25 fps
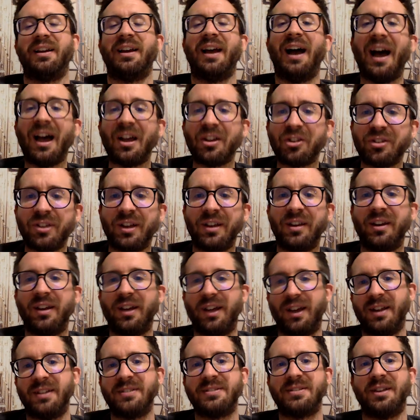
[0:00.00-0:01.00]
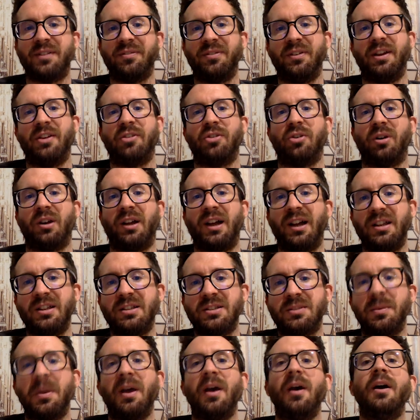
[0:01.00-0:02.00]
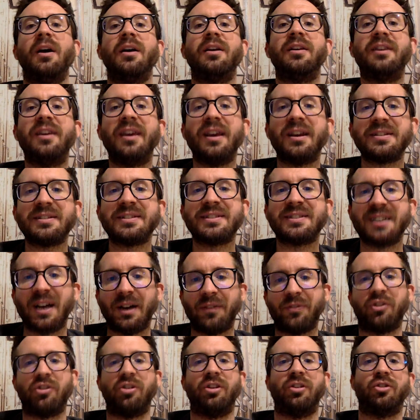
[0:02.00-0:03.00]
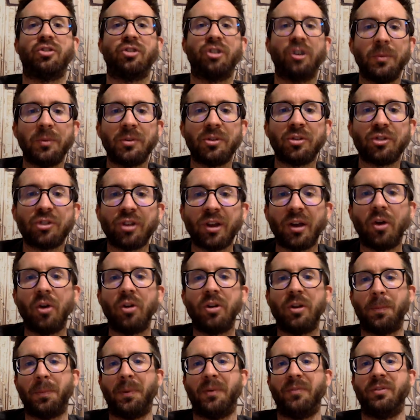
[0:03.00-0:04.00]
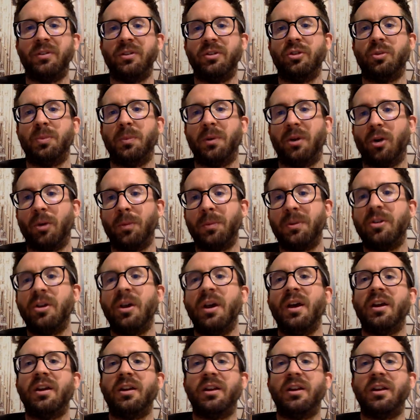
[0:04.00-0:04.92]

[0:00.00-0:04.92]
Każda ingerencja w nasz organizm jest zawsze czymś, czego nie powinniśmy robić,